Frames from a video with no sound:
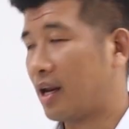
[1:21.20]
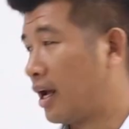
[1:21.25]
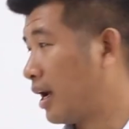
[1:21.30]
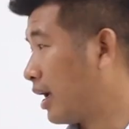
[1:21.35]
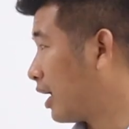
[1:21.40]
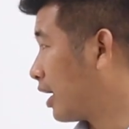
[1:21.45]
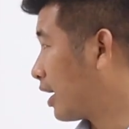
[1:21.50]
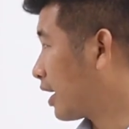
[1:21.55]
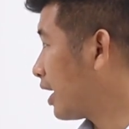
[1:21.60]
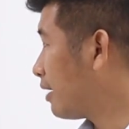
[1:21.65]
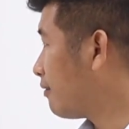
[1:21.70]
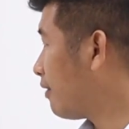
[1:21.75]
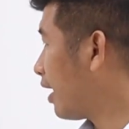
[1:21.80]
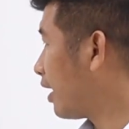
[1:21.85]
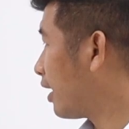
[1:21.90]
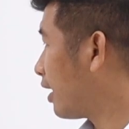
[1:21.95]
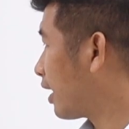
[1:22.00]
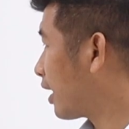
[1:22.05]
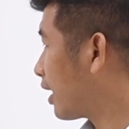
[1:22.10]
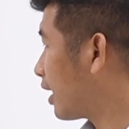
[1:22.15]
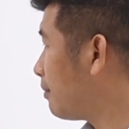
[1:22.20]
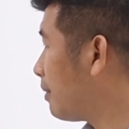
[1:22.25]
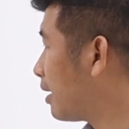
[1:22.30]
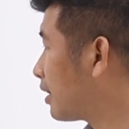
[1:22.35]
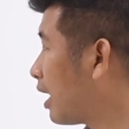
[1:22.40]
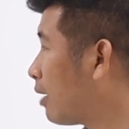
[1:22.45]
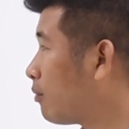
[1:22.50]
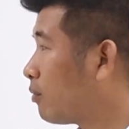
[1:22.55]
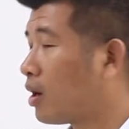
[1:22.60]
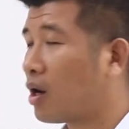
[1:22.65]
thì khi vậy là cái bê
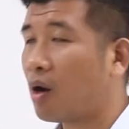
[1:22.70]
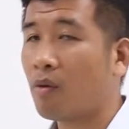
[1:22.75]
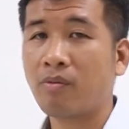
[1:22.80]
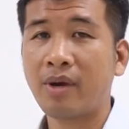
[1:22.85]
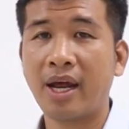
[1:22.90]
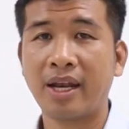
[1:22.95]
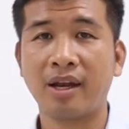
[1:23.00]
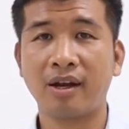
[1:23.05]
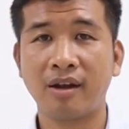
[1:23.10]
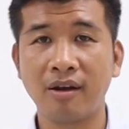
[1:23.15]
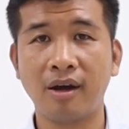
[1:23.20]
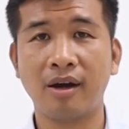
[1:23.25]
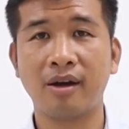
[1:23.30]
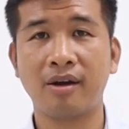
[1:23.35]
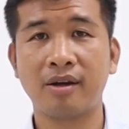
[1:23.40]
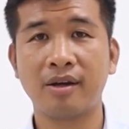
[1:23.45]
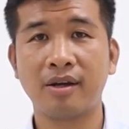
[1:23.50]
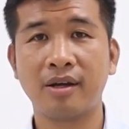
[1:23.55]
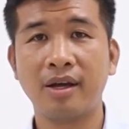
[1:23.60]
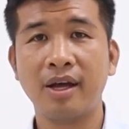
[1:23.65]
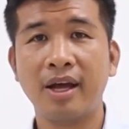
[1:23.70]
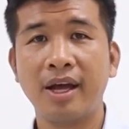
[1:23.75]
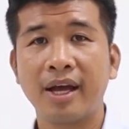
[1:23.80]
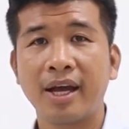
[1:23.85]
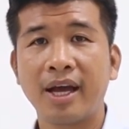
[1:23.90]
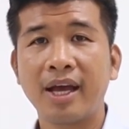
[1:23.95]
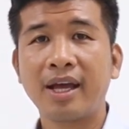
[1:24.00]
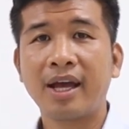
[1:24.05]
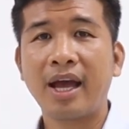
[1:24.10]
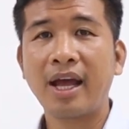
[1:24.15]
tông nó không đạt chất lượng
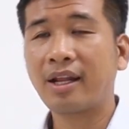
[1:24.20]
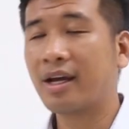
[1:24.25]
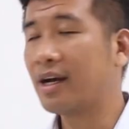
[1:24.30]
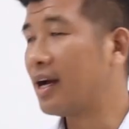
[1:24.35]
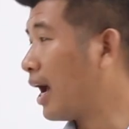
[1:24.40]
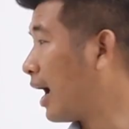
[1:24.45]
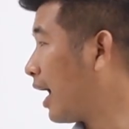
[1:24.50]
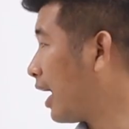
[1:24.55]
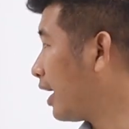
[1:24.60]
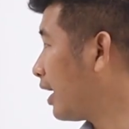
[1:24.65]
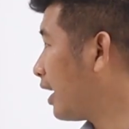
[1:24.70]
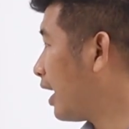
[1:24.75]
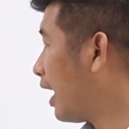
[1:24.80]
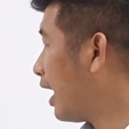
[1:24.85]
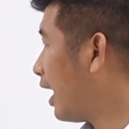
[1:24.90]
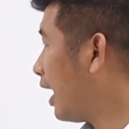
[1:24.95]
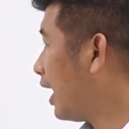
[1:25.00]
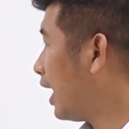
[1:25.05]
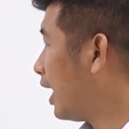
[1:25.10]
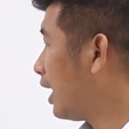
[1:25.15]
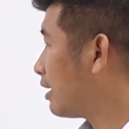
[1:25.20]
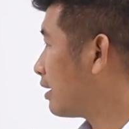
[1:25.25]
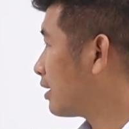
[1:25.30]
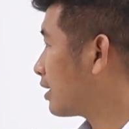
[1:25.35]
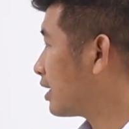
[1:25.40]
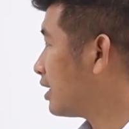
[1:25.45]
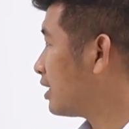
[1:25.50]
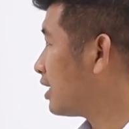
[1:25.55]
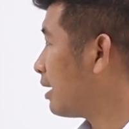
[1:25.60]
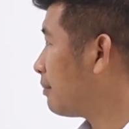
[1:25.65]
cái cách thứ hai là
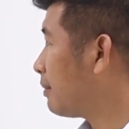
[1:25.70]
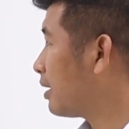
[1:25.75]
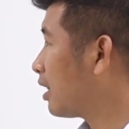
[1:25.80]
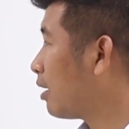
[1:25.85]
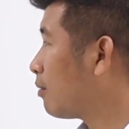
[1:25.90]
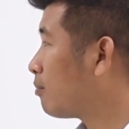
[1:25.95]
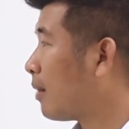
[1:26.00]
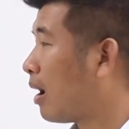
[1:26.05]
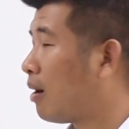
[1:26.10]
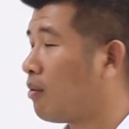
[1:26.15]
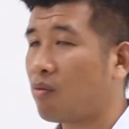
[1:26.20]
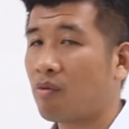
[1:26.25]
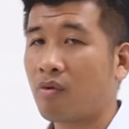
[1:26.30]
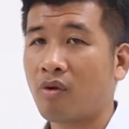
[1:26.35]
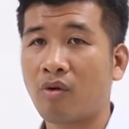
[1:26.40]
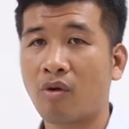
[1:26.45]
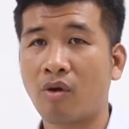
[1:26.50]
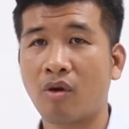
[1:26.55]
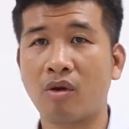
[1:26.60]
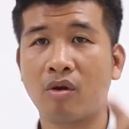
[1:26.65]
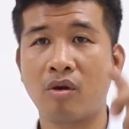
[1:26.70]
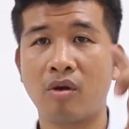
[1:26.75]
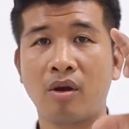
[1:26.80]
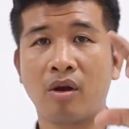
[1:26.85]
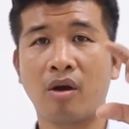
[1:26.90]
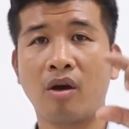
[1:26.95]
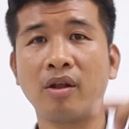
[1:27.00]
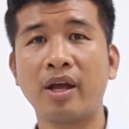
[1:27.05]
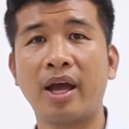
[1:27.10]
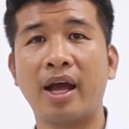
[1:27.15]
cái sàn bê tông mỏng
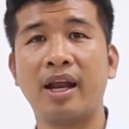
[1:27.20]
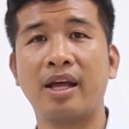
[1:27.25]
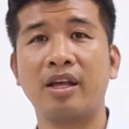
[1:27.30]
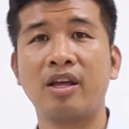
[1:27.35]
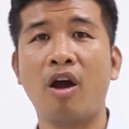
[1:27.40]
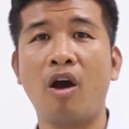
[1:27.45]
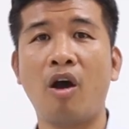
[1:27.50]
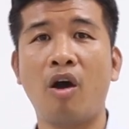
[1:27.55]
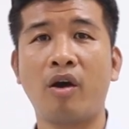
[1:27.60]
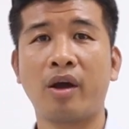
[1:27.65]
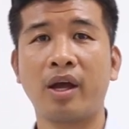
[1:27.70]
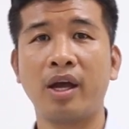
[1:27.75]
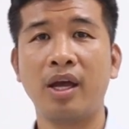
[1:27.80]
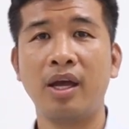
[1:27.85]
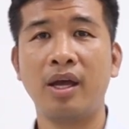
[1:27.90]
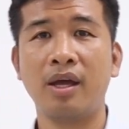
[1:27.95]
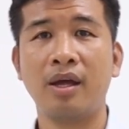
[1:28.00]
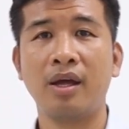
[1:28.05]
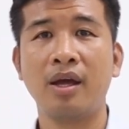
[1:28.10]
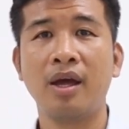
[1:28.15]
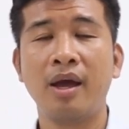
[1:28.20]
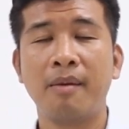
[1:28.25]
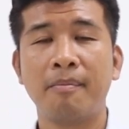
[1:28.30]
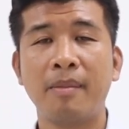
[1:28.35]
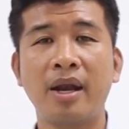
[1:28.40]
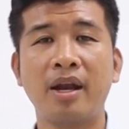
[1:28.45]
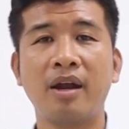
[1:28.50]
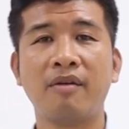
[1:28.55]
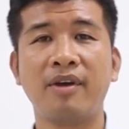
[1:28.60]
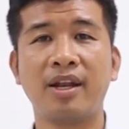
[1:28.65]
có thể là do cái
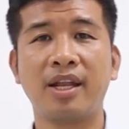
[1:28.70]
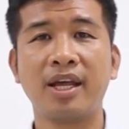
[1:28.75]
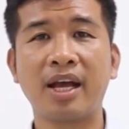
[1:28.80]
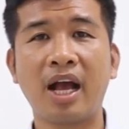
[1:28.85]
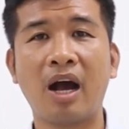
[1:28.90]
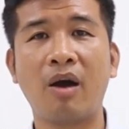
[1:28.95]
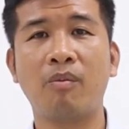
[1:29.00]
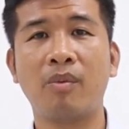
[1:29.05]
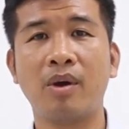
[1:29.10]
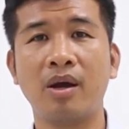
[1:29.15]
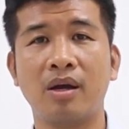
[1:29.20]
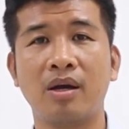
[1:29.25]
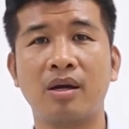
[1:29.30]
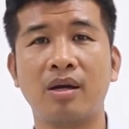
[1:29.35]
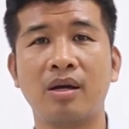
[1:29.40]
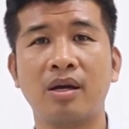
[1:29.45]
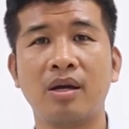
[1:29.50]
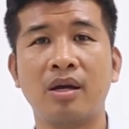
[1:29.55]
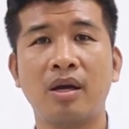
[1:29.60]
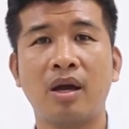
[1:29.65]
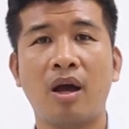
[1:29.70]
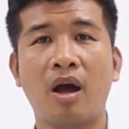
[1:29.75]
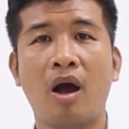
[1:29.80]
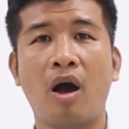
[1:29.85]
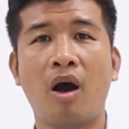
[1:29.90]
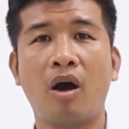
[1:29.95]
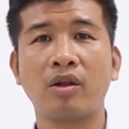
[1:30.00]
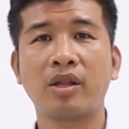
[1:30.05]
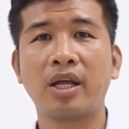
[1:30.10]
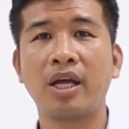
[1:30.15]
bên đơn vị thi công á,
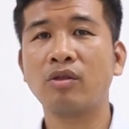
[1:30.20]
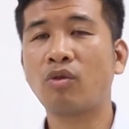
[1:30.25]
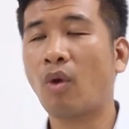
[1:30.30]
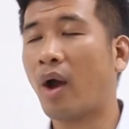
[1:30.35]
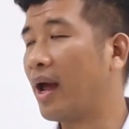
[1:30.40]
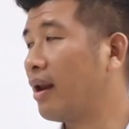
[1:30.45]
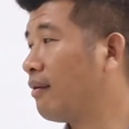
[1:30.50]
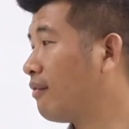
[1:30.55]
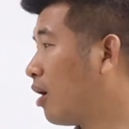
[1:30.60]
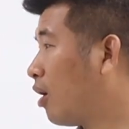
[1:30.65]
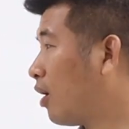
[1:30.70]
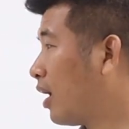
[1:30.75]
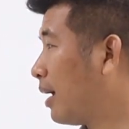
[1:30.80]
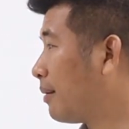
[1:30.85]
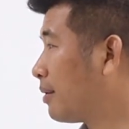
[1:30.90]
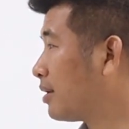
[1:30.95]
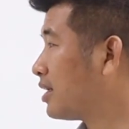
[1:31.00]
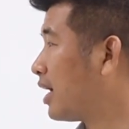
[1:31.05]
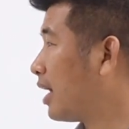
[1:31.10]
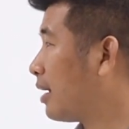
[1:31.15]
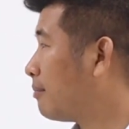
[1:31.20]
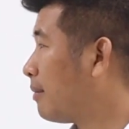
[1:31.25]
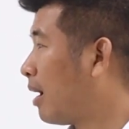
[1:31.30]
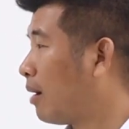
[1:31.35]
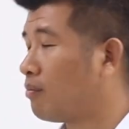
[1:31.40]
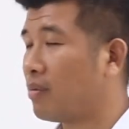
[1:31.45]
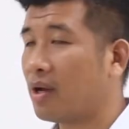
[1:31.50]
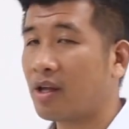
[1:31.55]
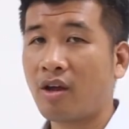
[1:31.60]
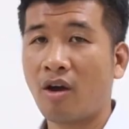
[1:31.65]
họ tính toán và họ làm cái sàn
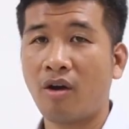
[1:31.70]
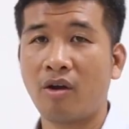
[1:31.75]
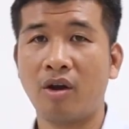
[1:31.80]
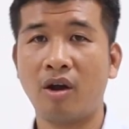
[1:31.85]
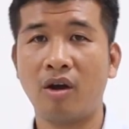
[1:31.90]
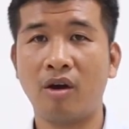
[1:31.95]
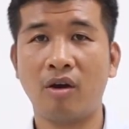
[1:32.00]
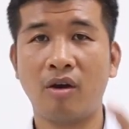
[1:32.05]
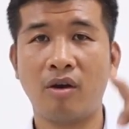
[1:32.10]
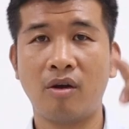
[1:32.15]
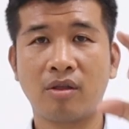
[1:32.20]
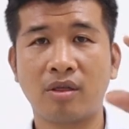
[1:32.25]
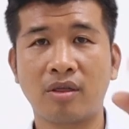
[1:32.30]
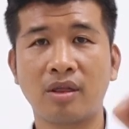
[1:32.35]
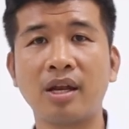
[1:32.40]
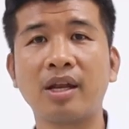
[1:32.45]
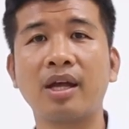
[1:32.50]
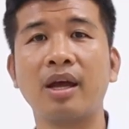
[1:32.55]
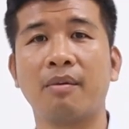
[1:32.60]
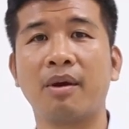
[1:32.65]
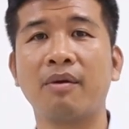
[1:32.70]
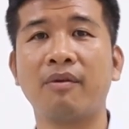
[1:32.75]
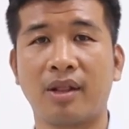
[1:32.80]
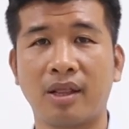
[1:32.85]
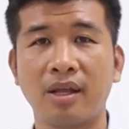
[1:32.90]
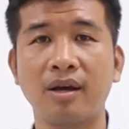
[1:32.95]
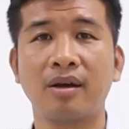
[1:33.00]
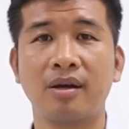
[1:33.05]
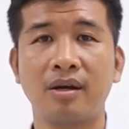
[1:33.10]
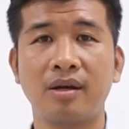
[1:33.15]
mỏng để cho nó tiết kiệm cái vật
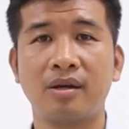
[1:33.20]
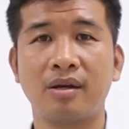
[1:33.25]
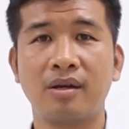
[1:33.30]
tư